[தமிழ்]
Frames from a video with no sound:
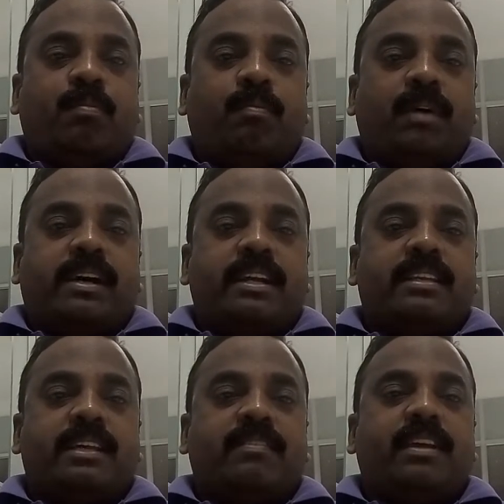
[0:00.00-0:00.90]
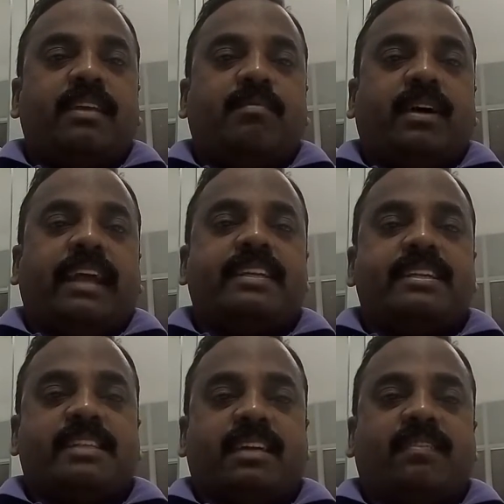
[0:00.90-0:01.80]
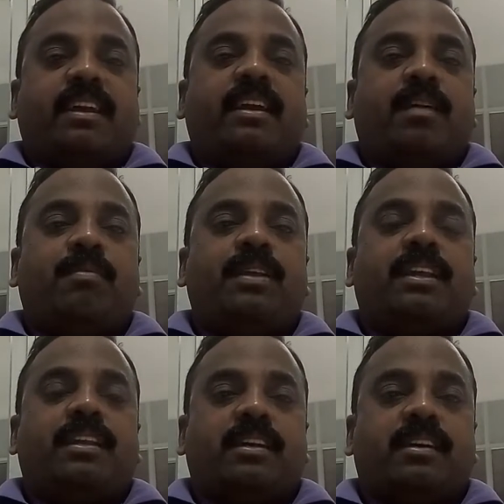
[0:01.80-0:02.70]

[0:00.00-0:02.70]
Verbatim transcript: மக்கள் சேவையே மகேசன் சேவை அப்படிங்கிற